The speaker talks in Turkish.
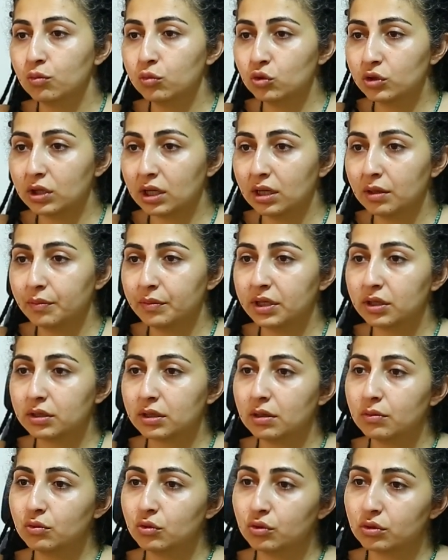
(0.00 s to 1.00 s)
Bu da bir
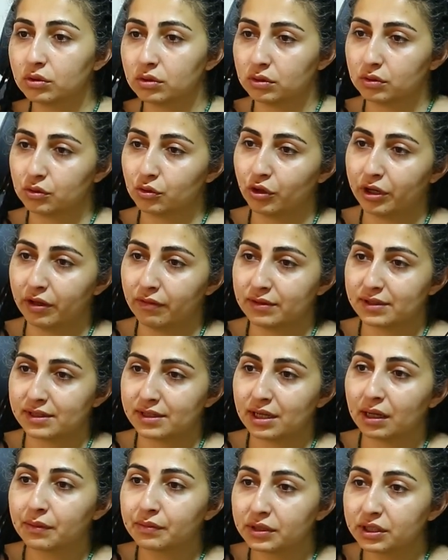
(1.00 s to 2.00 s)
kamu
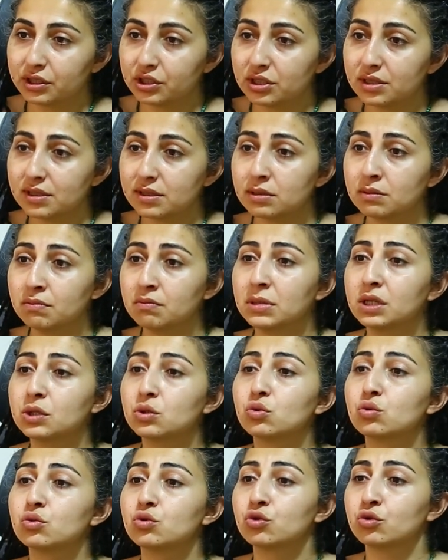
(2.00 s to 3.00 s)
görevlisi yaptığı için zimmet
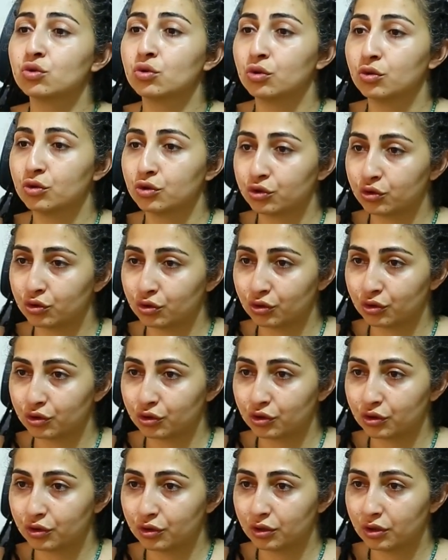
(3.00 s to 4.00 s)
suçunu
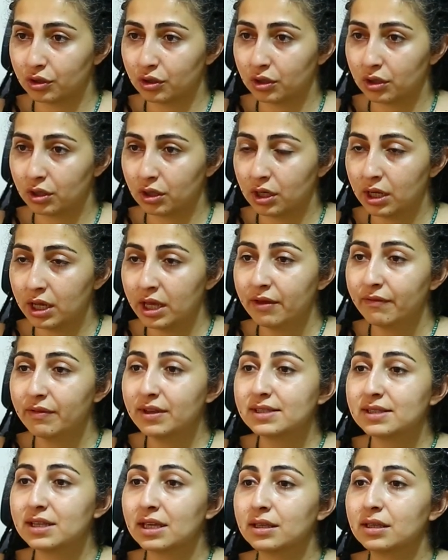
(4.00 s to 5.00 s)
oluşturur.
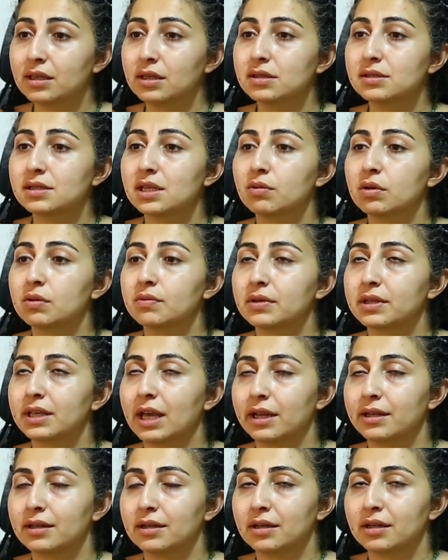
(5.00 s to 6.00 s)
Ve zengin sebep
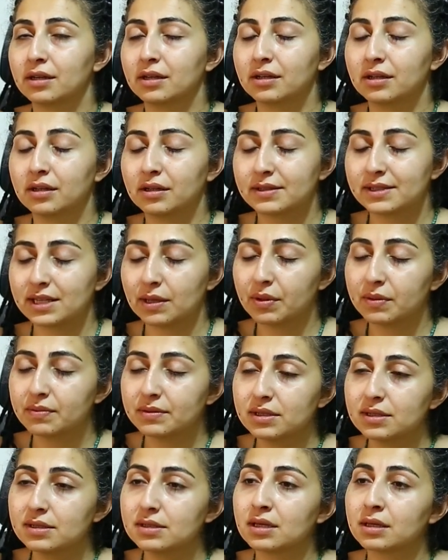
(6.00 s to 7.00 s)
yani e,
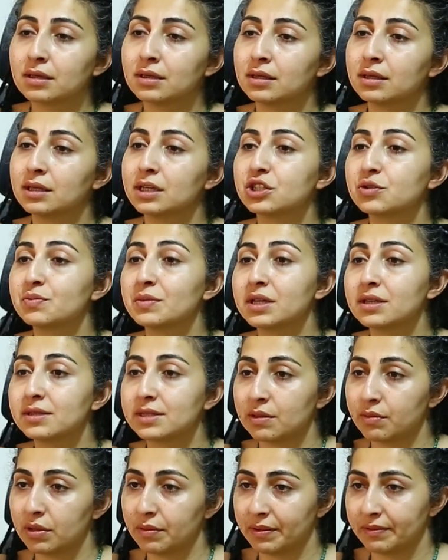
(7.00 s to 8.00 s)
sebepsiz zenginleşmeye
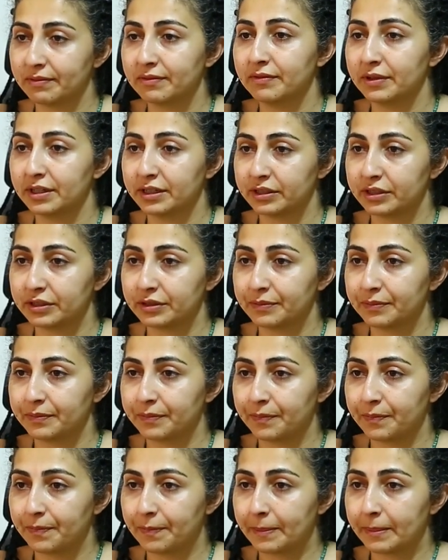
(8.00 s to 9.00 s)
sebep verir.
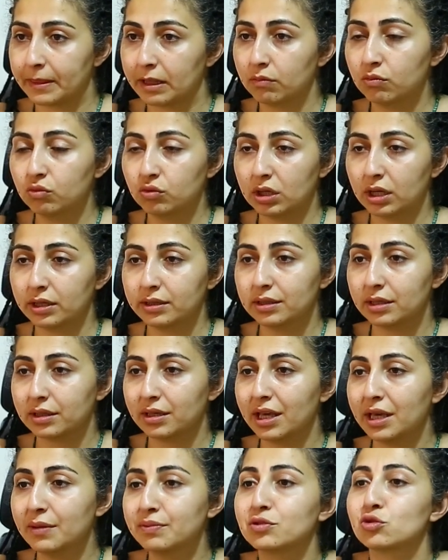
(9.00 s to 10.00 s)
Bunlar
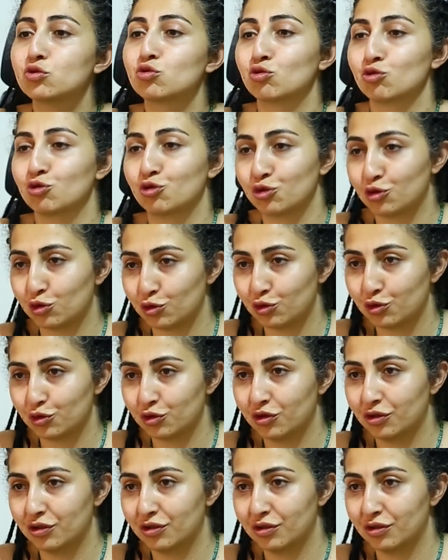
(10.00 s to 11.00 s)
direkt hepsi suçtur.